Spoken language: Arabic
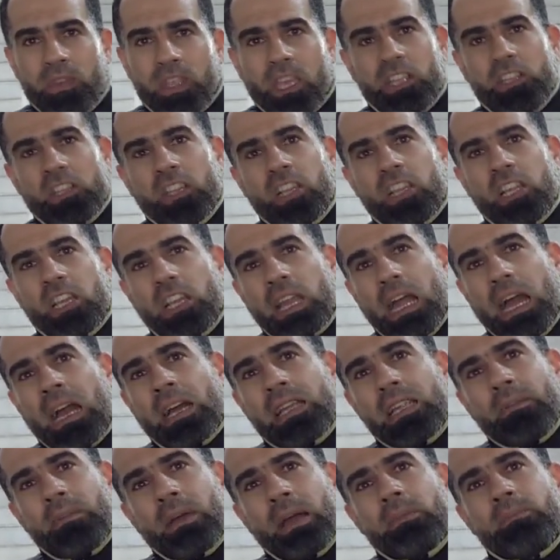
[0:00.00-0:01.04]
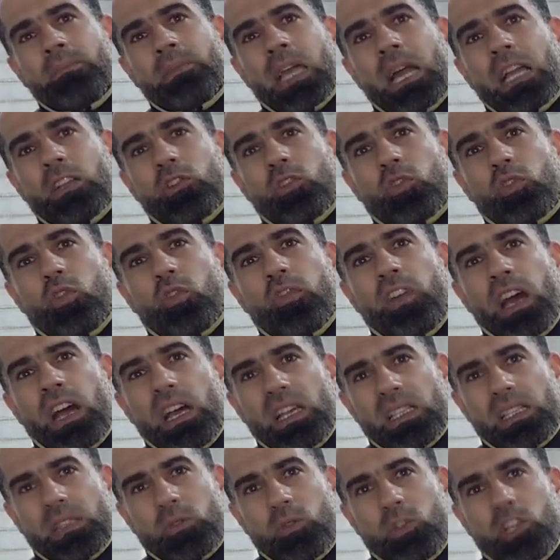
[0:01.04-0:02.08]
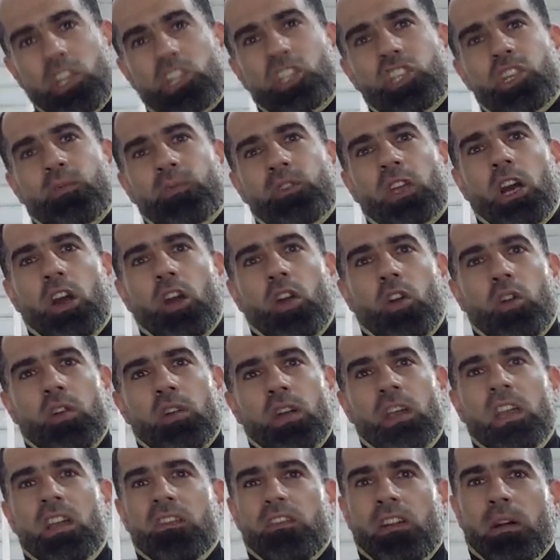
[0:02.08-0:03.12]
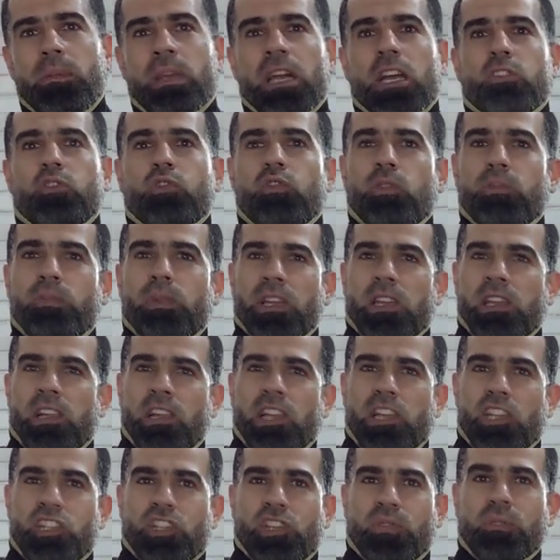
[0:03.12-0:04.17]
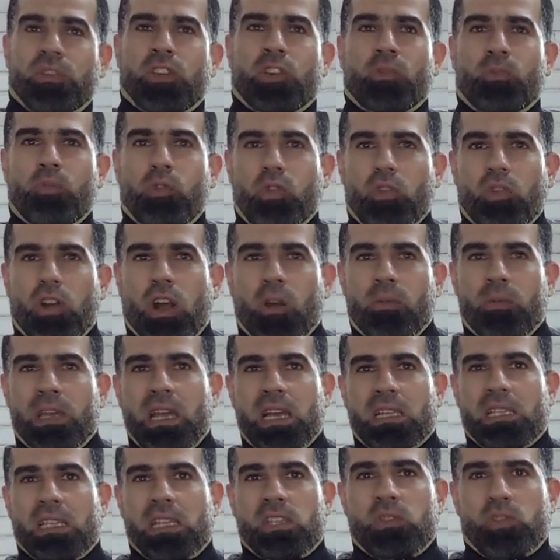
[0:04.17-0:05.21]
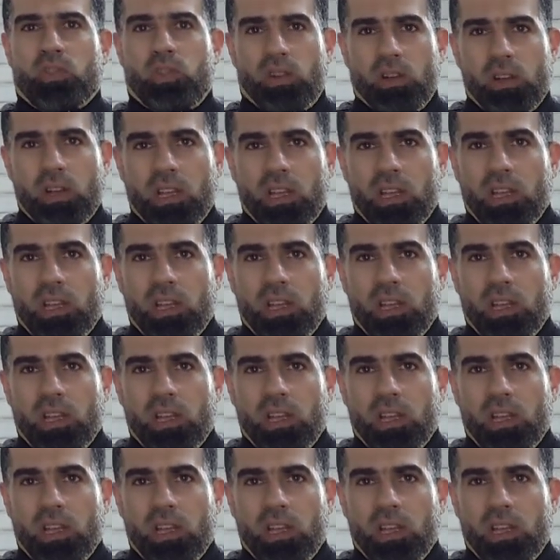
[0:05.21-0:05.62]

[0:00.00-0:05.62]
ان الحمام تحتكم فقس والقشر بتاعه فبياخدوا القشر بيرموه او بيقزقزوه